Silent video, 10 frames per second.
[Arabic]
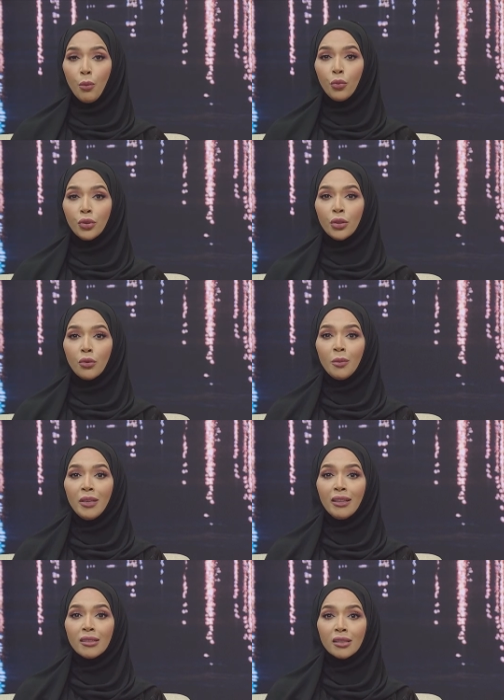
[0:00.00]
مدير
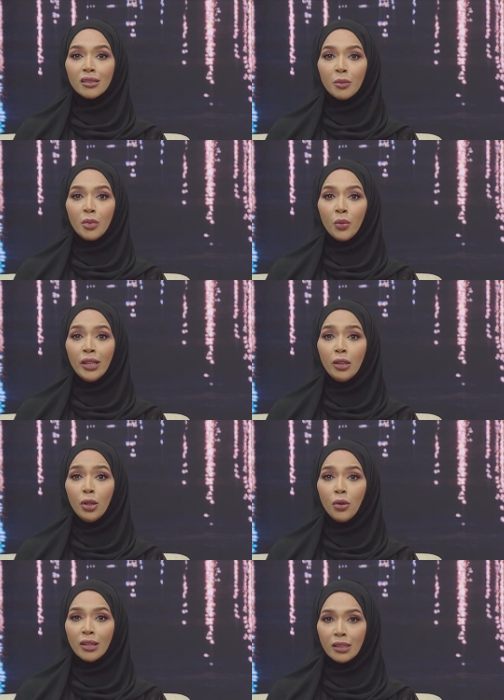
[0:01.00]
المركز التربوي
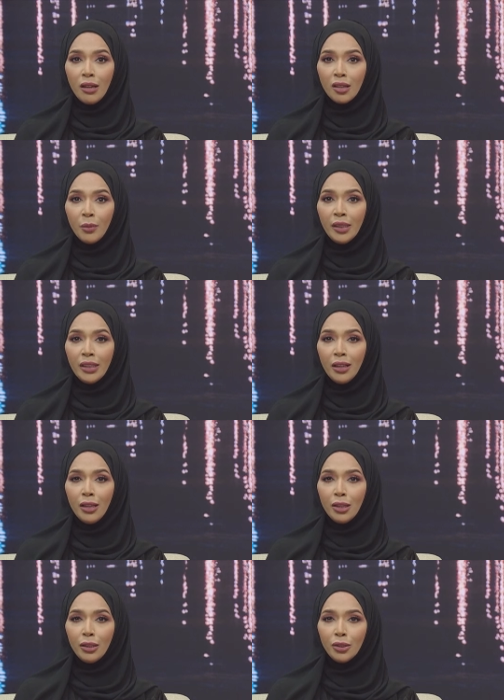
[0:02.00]
للغة العربية
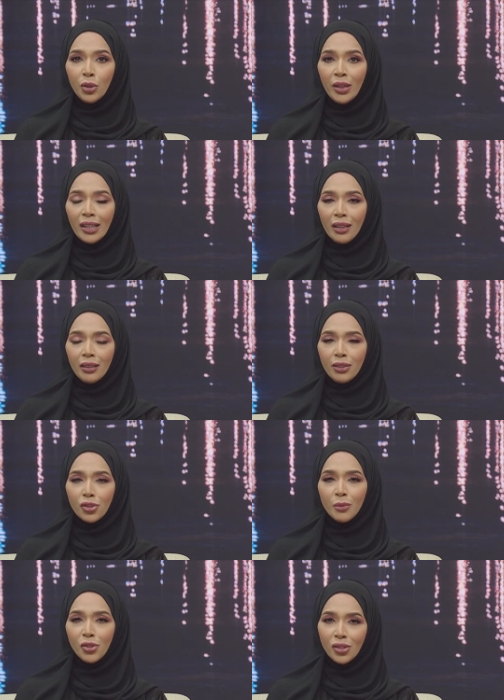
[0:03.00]
لدول الخليج
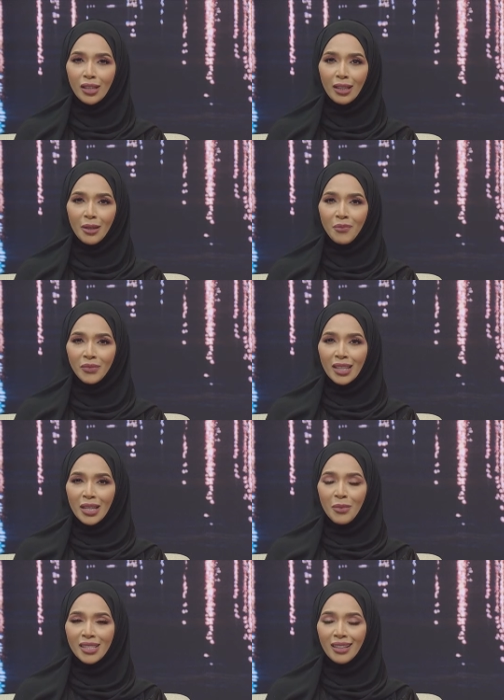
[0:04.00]
بالشارقة
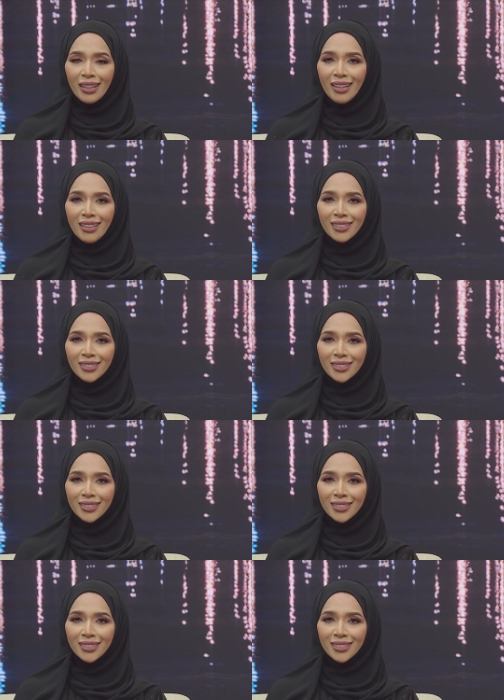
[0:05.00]
مساء الخير